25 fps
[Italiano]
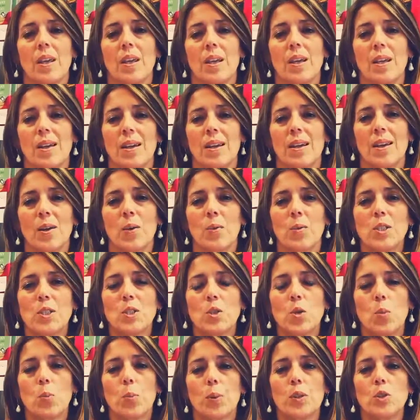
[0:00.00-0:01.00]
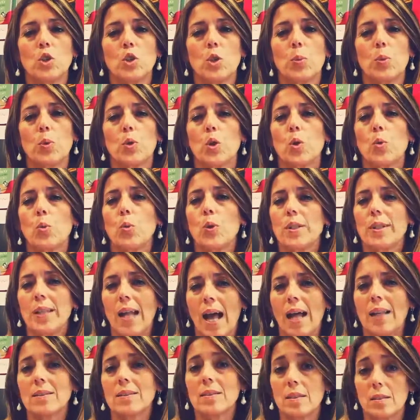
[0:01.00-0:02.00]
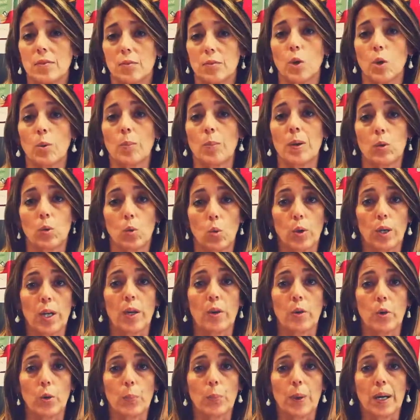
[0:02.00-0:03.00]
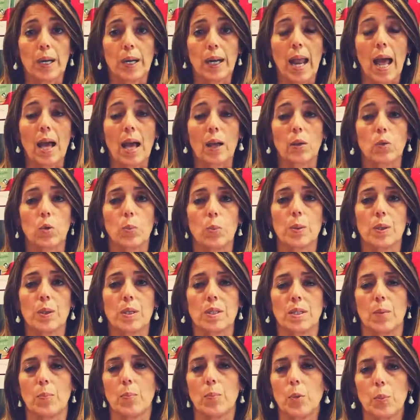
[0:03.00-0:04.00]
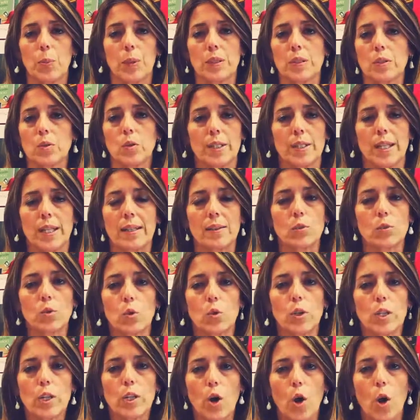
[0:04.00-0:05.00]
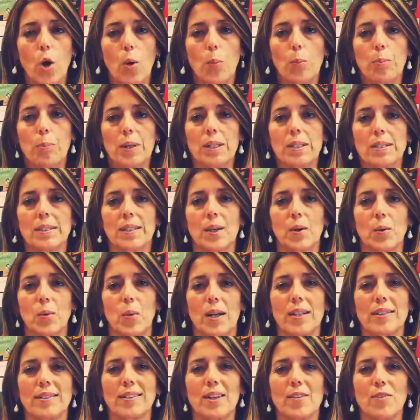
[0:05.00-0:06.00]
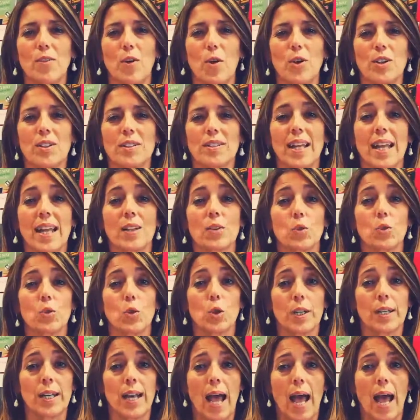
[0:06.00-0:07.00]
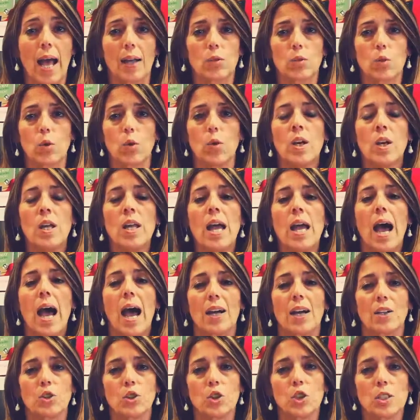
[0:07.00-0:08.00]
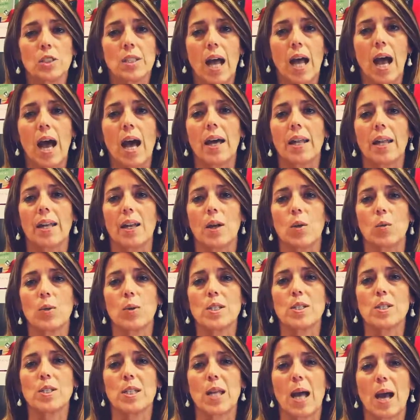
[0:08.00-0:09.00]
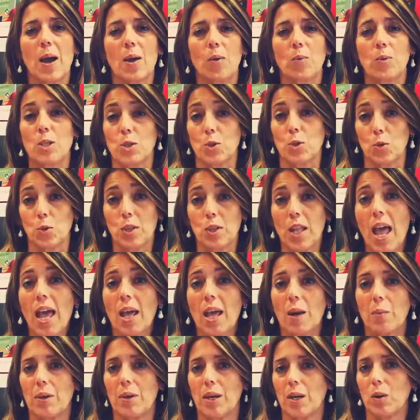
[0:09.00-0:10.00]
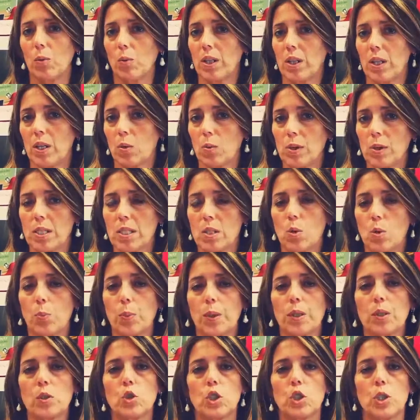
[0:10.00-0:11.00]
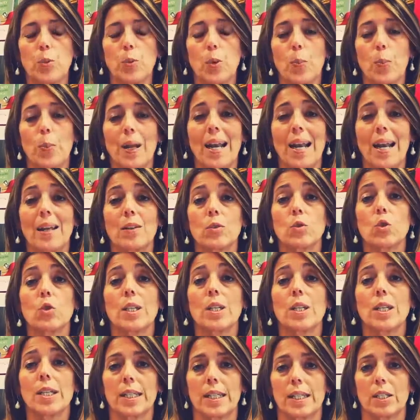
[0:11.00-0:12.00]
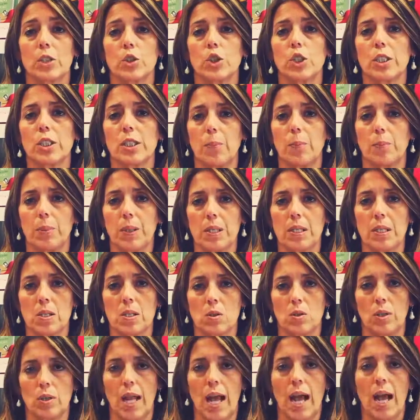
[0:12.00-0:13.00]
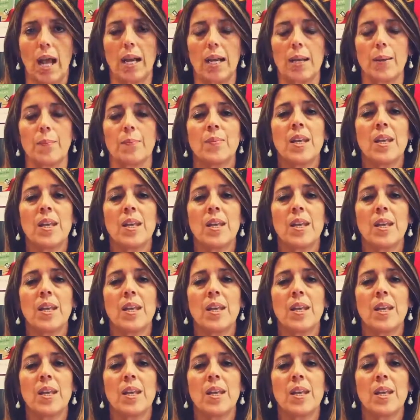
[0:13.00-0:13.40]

Eh, questo è un principio di cui tanti formatori hanno parlato, per esempio penso ad Anthony Robbins, quante volte è tornato a citare questa, questo termine, quindi questo principio parlando di crescita personale.